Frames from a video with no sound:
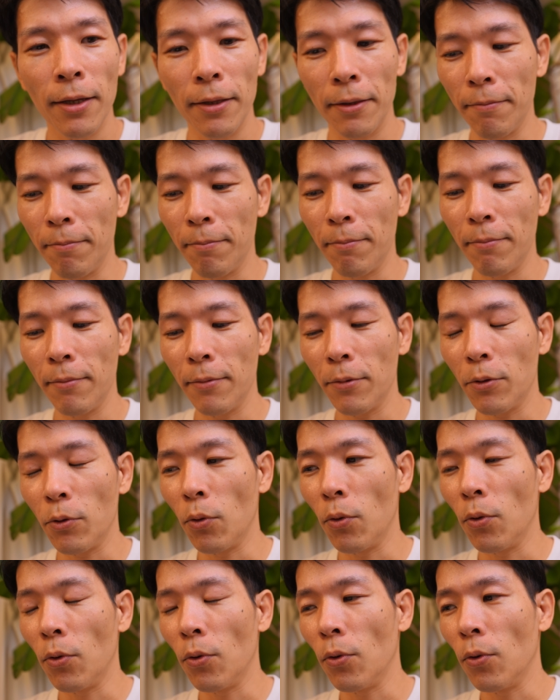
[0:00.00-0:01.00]
うーん
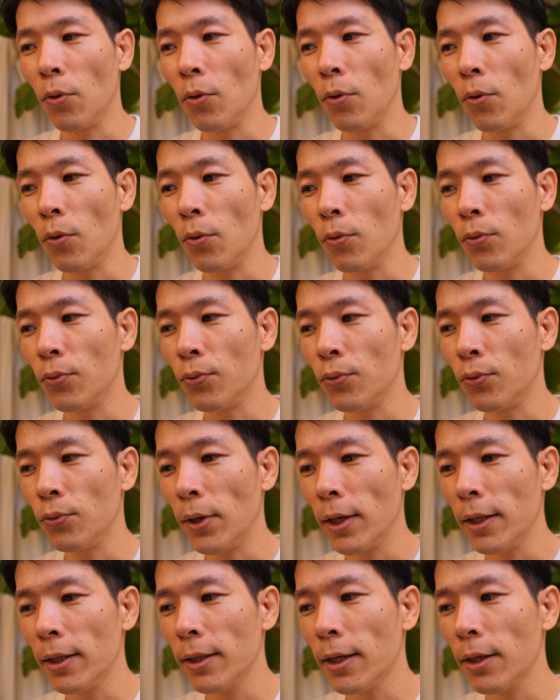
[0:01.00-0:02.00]
と、
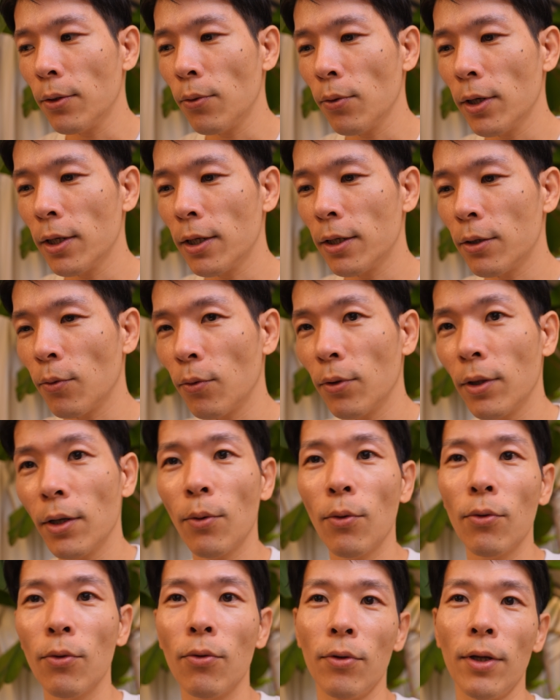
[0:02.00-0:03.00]
不安な時にそん
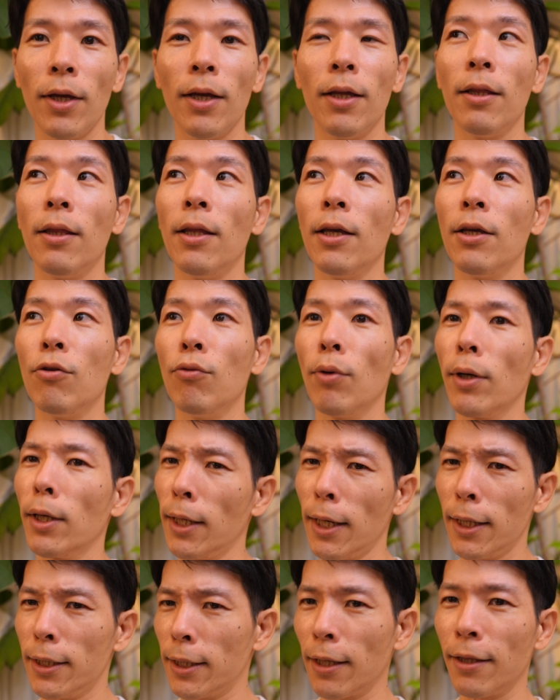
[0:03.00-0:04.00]
なことね、できるわけ
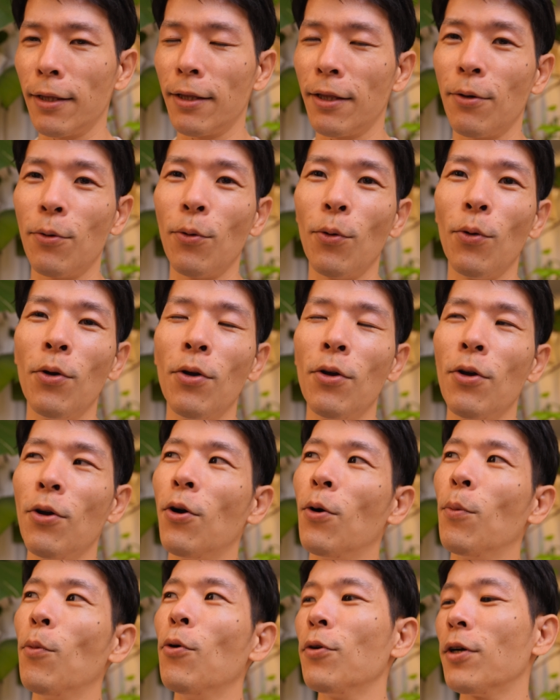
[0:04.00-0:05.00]
ないじゃんってこ
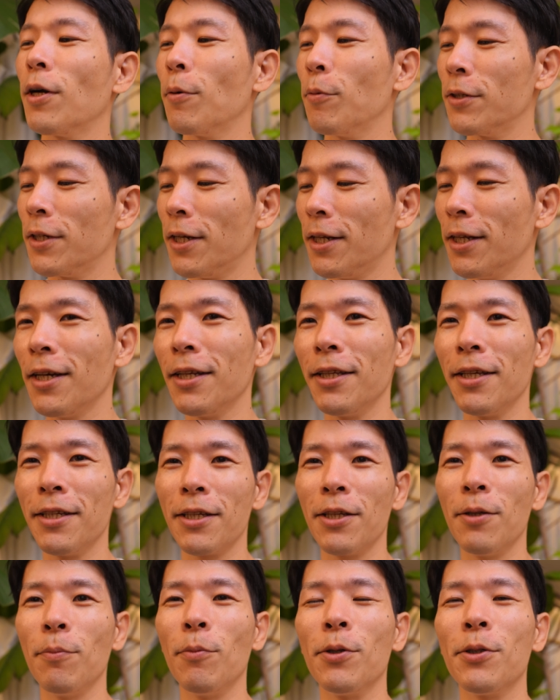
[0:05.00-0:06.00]
う思うかもしれないんです
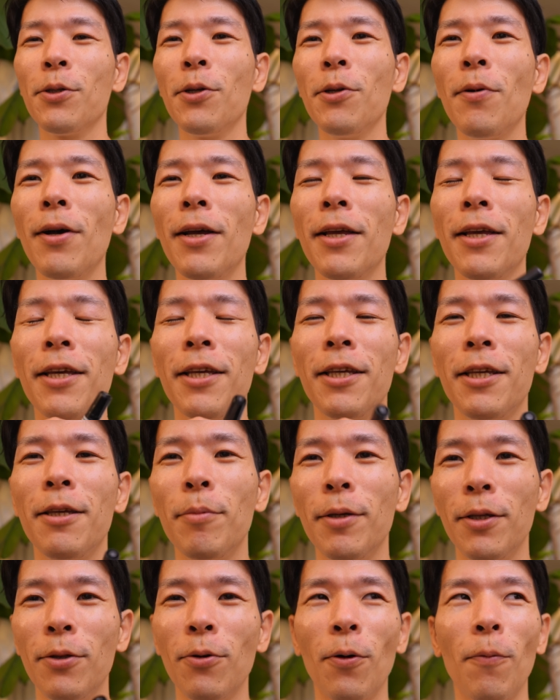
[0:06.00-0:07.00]
けども、それは
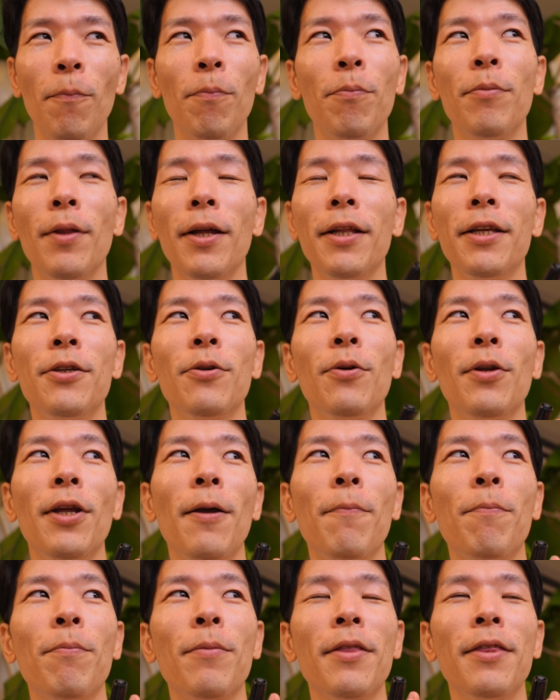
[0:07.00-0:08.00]
日々の、何でしょう
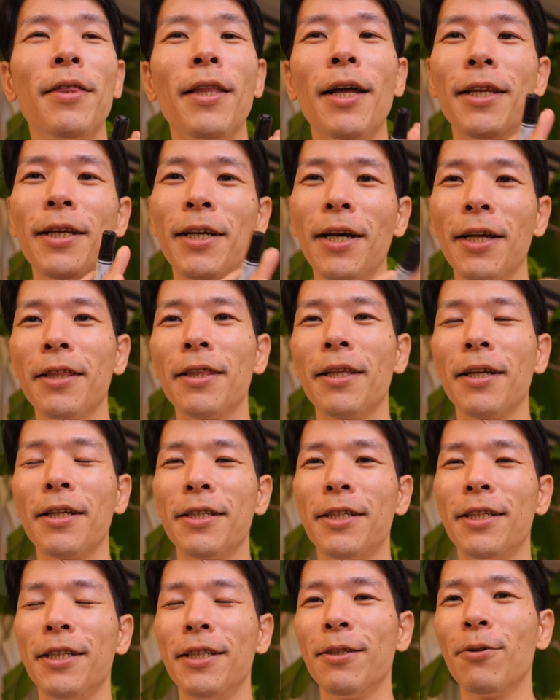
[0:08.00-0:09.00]
ね、何かあったら
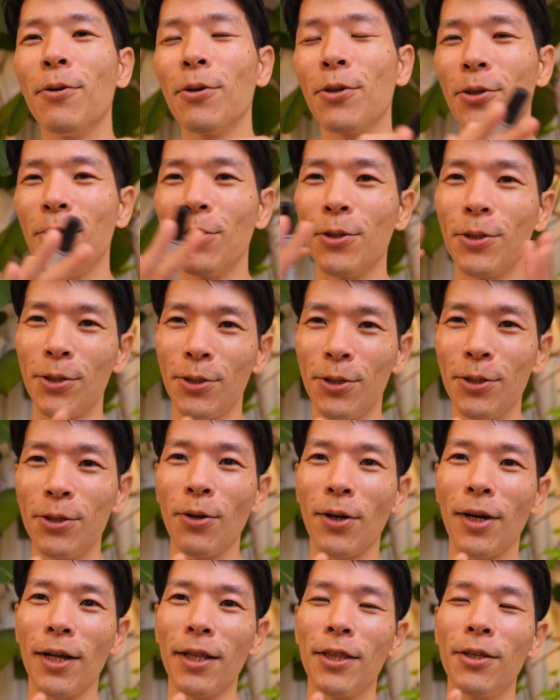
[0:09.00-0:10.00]
深呼吸をする
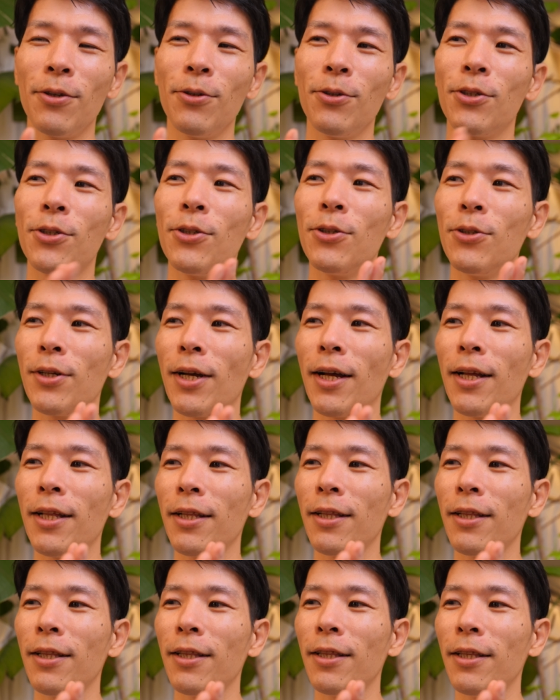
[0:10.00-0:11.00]
とかっていう習
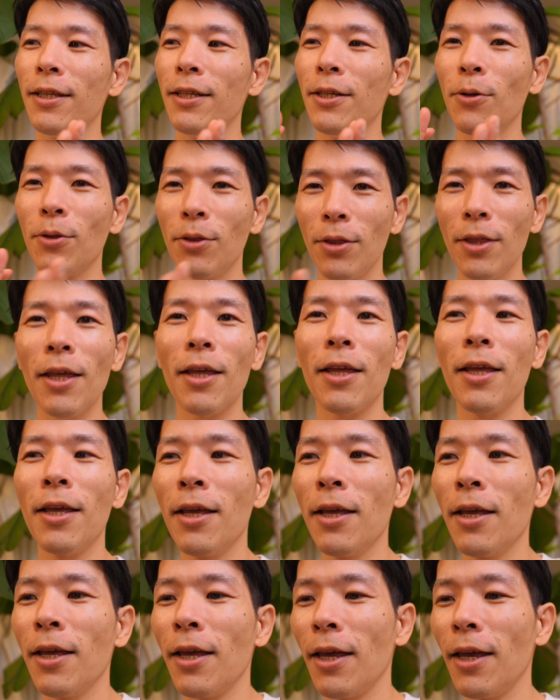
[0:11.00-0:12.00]
慣によって、
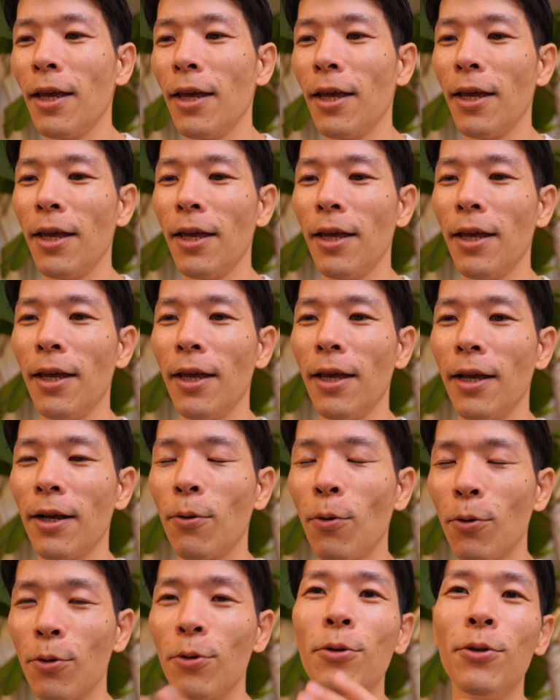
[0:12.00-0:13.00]
えー、
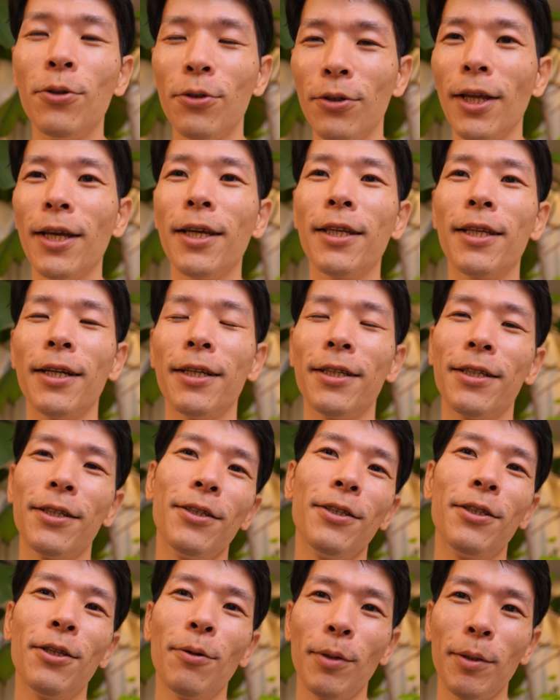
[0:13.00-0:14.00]
克服できたりす
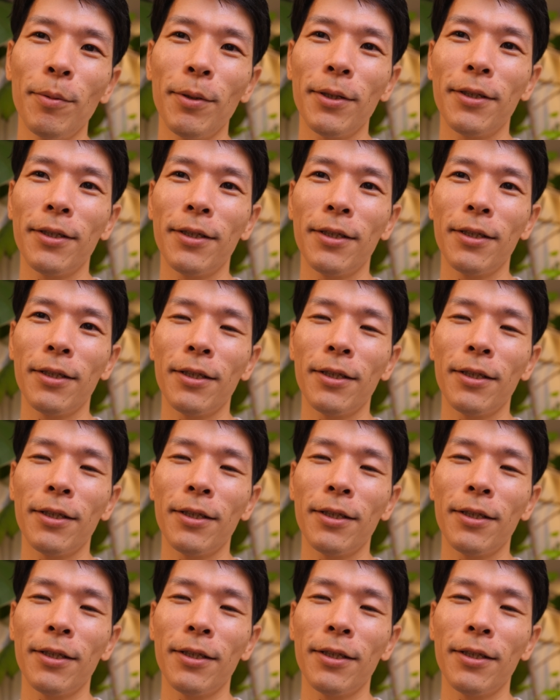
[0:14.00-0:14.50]
ると思います。